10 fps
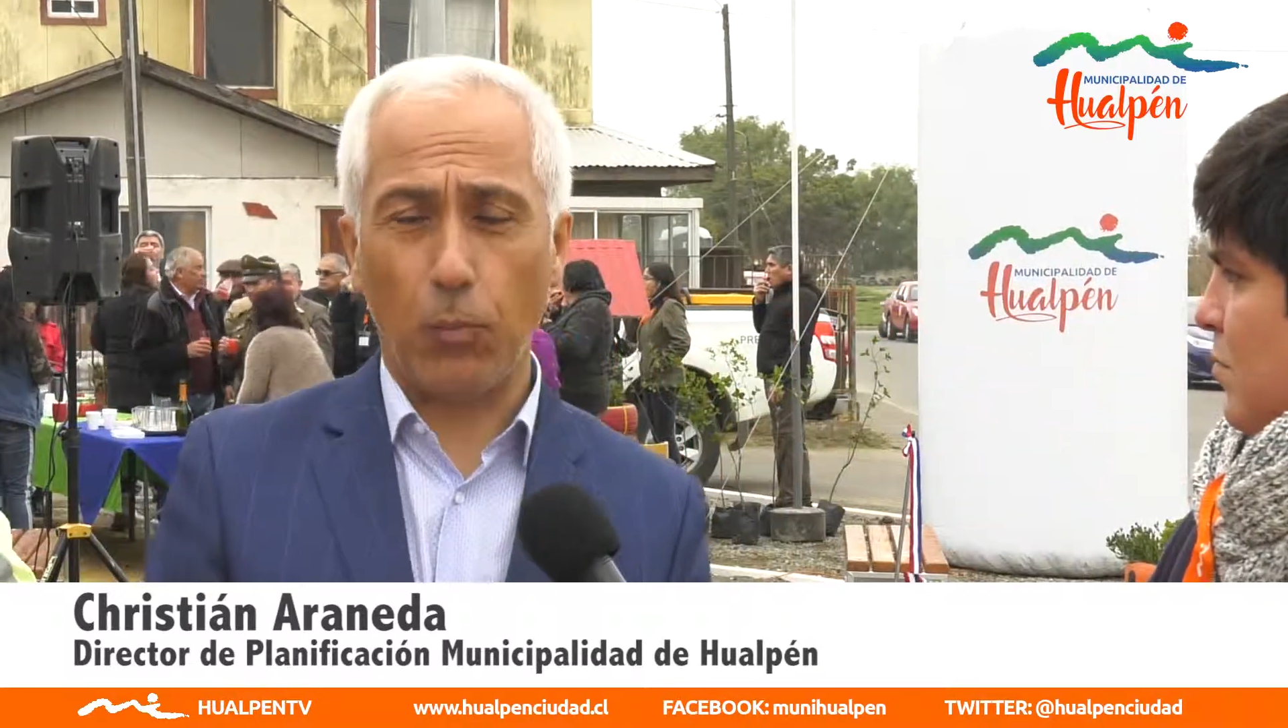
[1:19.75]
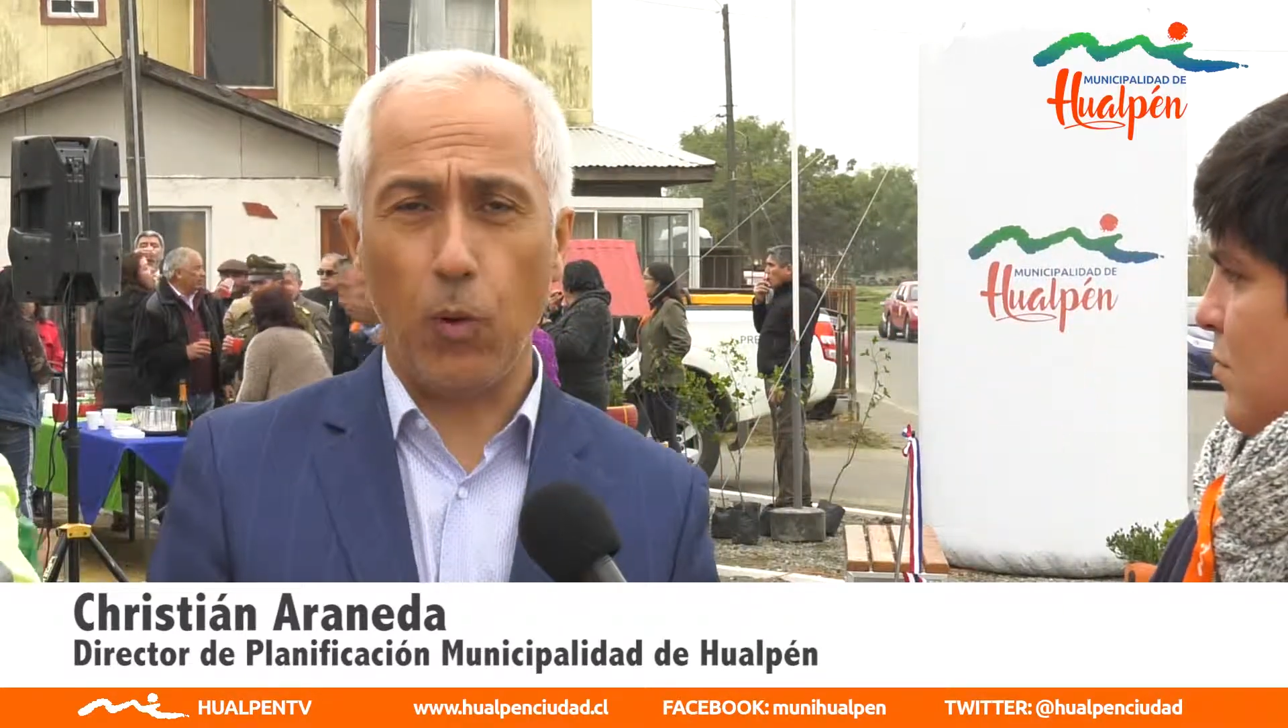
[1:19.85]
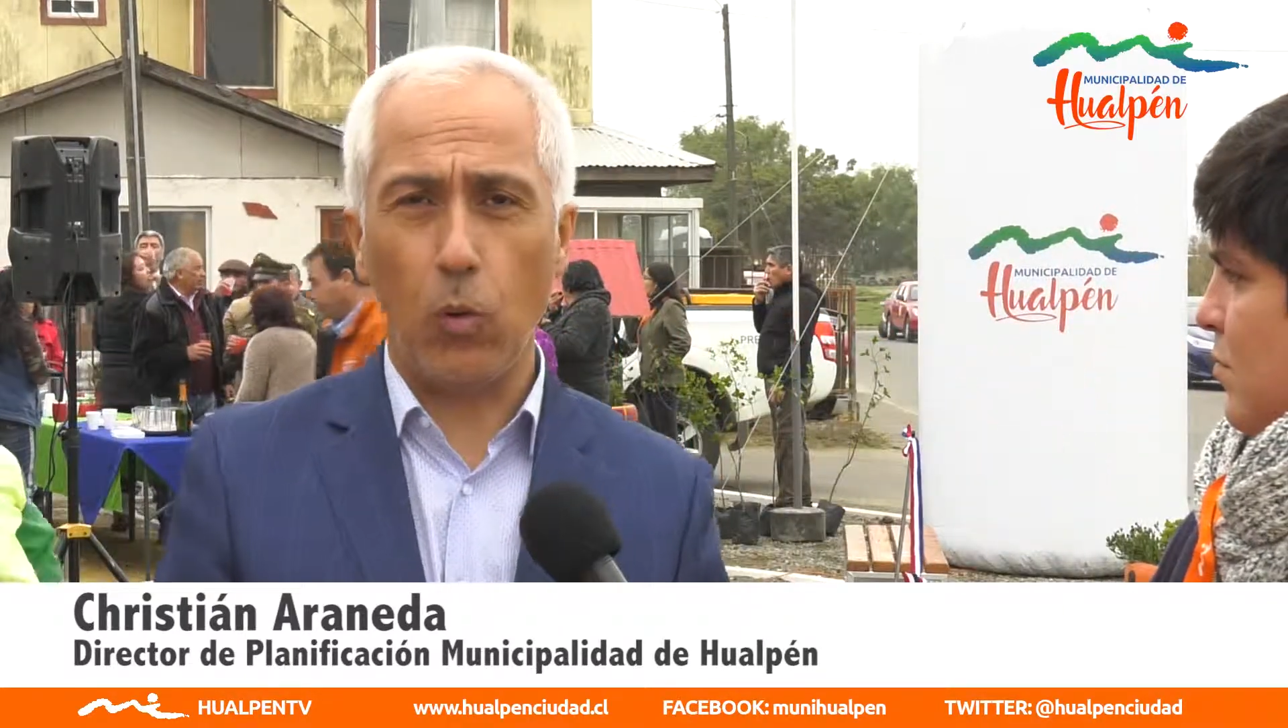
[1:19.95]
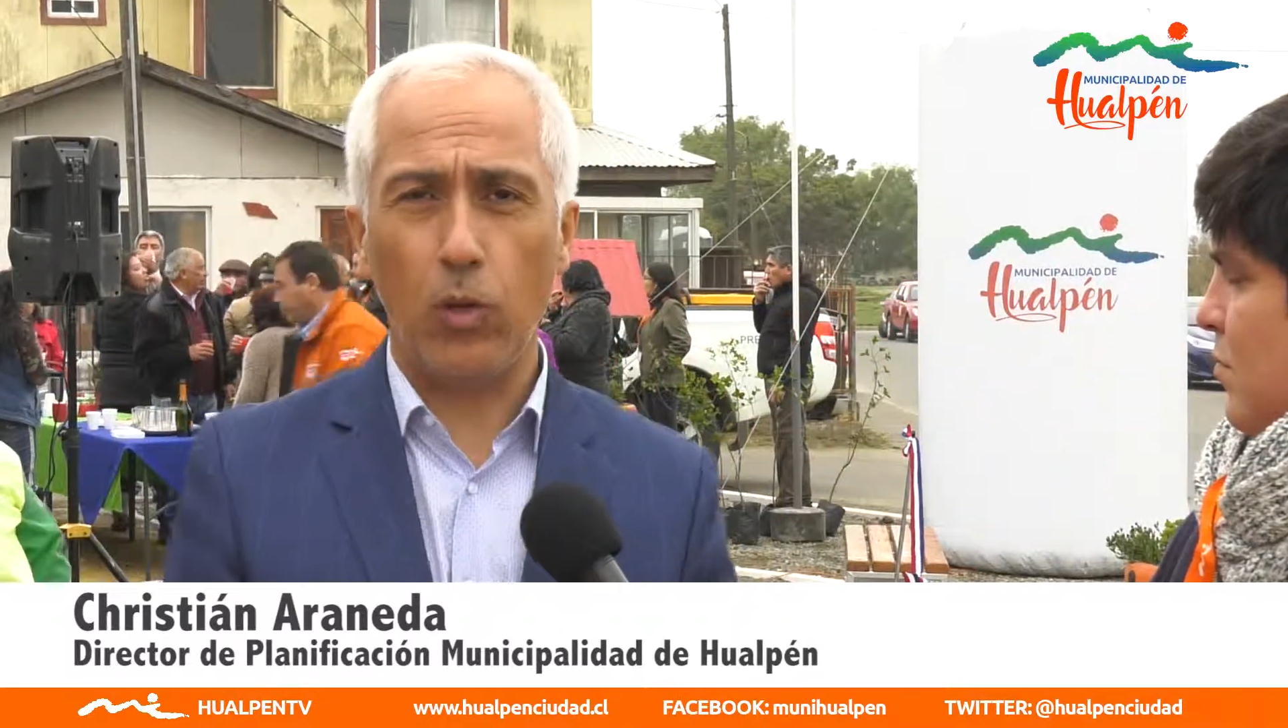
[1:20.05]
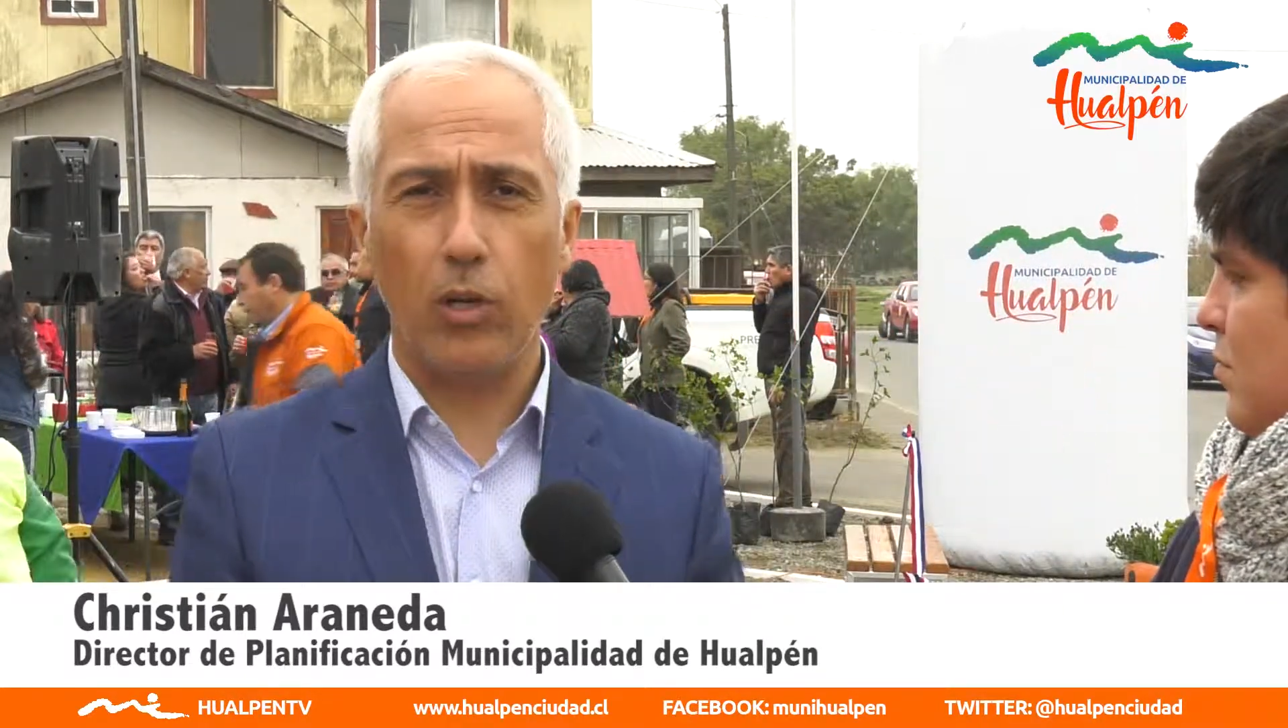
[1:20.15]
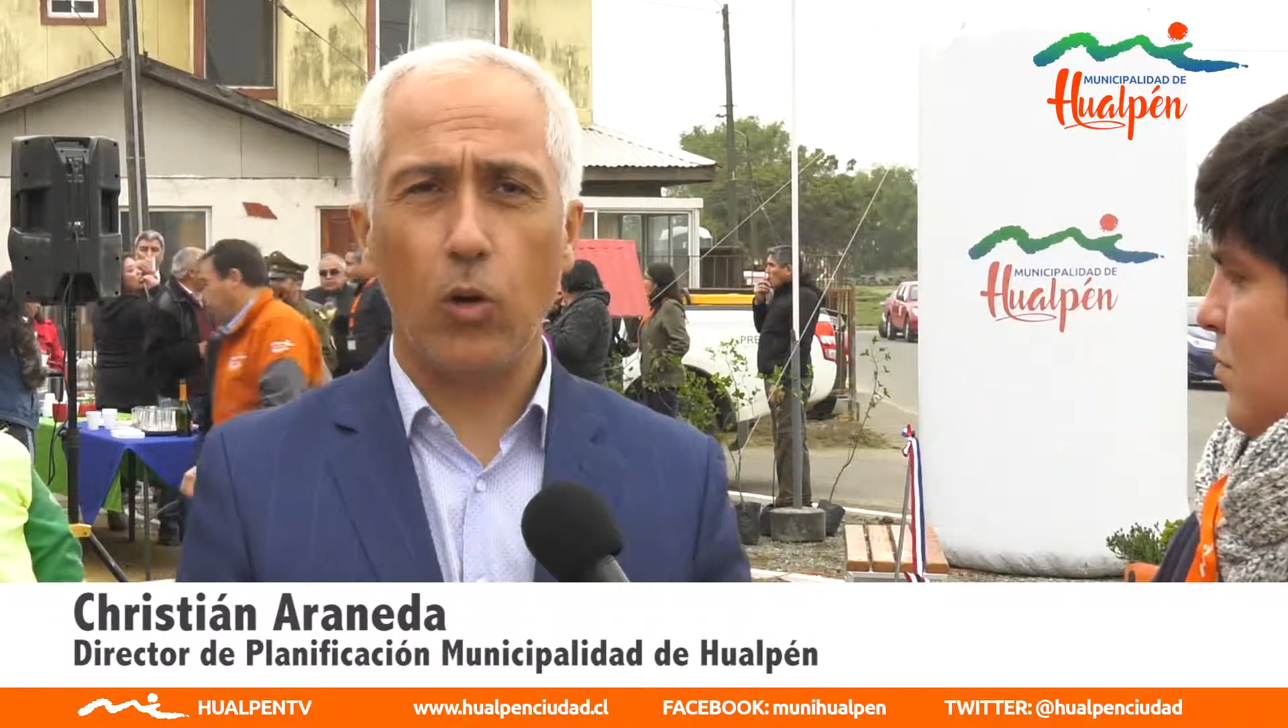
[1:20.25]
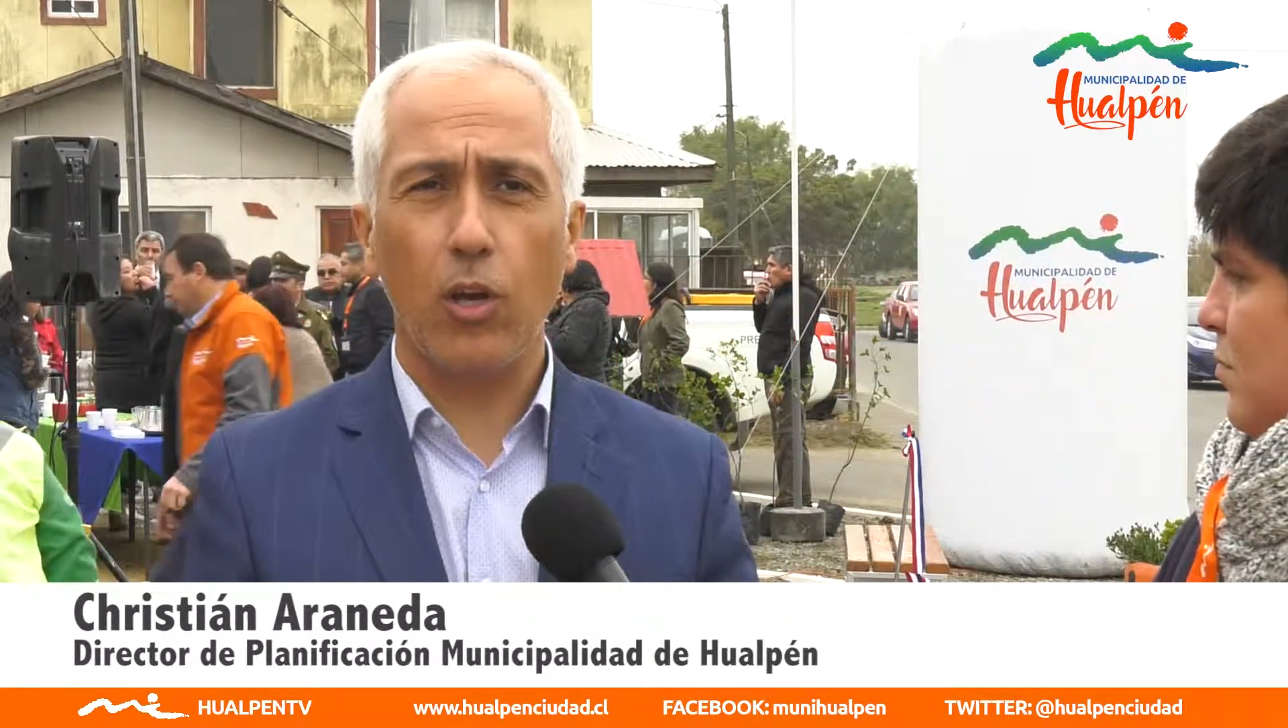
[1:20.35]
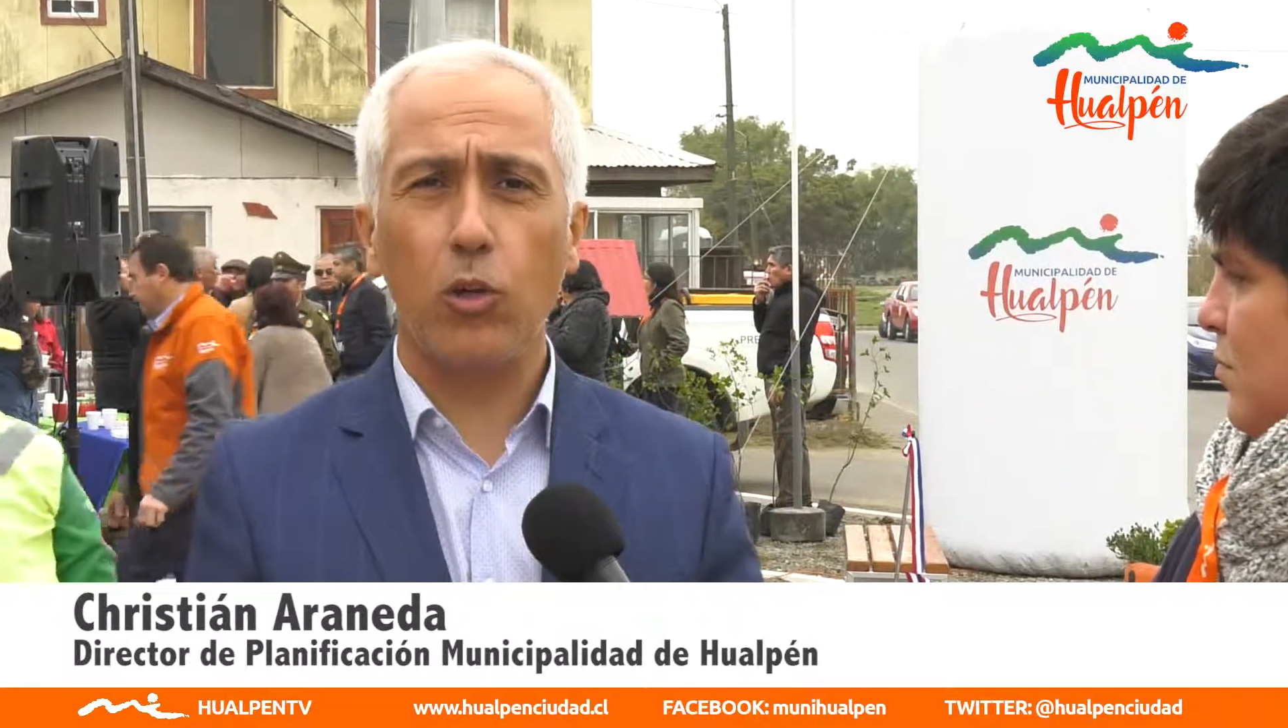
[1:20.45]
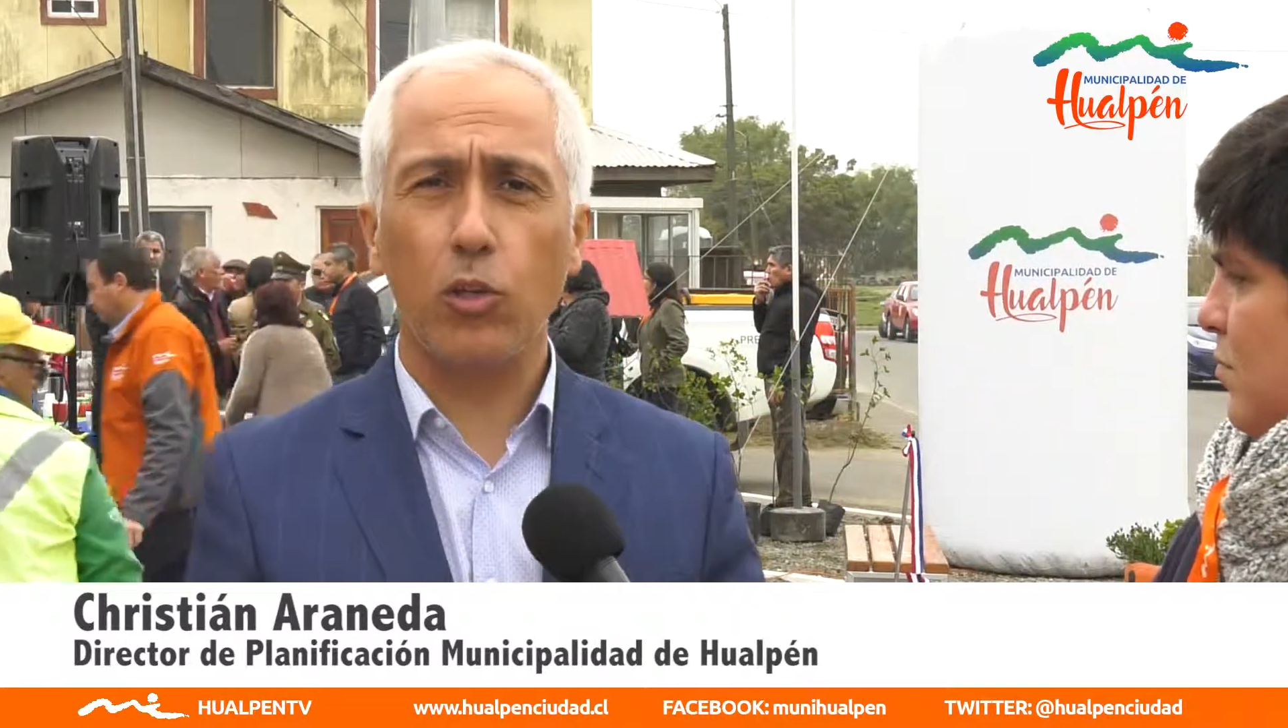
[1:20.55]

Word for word: públicos,